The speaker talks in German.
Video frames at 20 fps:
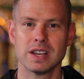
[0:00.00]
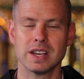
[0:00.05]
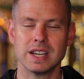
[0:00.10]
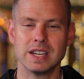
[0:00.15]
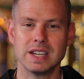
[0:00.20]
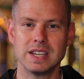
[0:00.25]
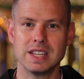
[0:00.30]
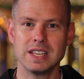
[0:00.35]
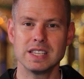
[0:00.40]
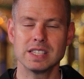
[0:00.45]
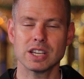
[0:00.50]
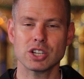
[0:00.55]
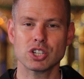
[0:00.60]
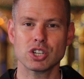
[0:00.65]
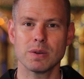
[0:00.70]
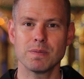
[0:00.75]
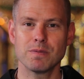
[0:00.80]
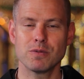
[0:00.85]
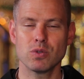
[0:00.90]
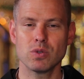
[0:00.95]
in dieser
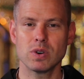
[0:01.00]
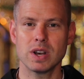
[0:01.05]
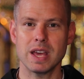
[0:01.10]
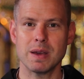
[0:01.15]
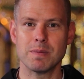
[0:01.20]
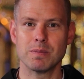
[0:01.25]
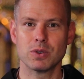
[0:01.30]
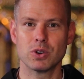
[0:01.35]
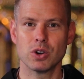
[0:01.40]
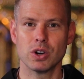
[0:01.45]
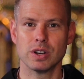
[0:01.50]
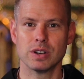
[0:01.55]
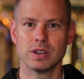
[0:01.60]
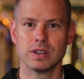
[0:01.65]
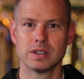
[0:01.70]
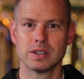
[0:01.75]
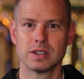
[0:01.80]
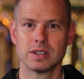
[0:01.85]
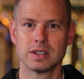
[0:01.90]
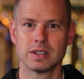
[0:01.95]
Schöpfung leben können,